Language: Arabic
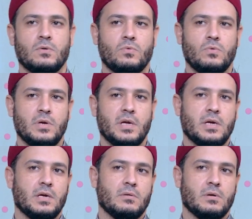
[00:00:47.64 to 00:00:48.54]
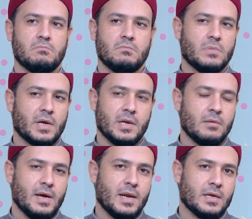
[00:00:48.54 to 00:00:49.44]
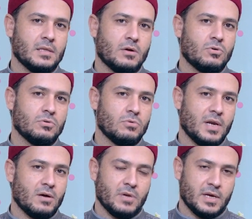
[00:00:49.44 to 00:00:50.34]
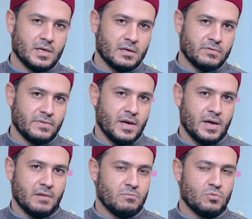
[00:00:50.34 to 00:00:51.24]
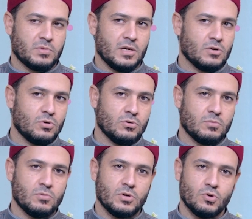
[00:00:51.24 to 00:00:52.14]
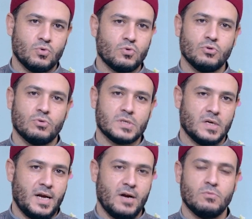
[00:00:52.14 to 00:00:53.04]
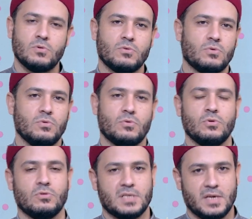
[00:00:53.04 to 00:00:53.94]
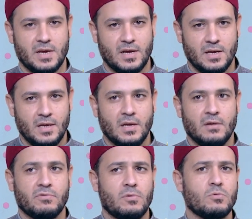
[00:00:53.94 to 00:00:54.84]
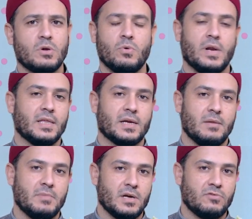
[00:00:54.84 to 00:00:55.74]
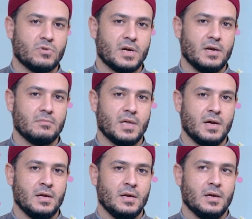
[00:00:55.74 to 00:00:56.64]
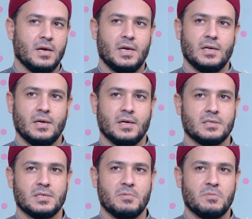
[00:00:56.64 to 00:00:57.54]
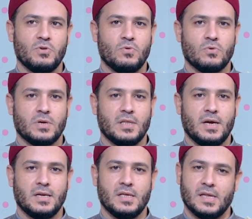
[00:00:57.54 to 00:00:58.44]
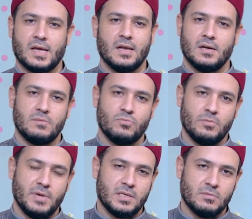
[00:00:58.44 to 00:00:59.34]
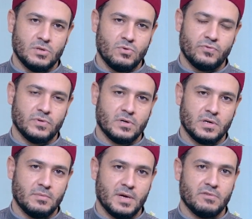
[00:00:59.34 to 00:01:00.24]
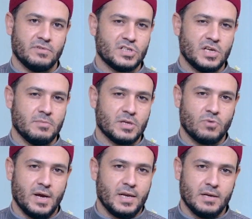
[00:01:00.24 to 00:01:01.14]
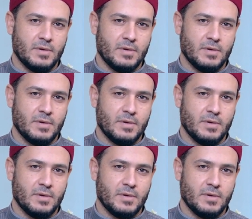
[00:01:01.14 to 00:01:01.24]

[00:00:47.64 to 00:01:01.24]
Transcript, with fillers: وبخلي بالك انت قدوه لاولادك فممكن القدوه ممكن يكون قدوه صالحه وممكن يكون قدوه سيئه فممكن ولادك لما يعرفوا الكلام ده يعني زي ما بيقولوا كده يعني إذا كان رب البيت بالدف ضاربة فشيمة أهل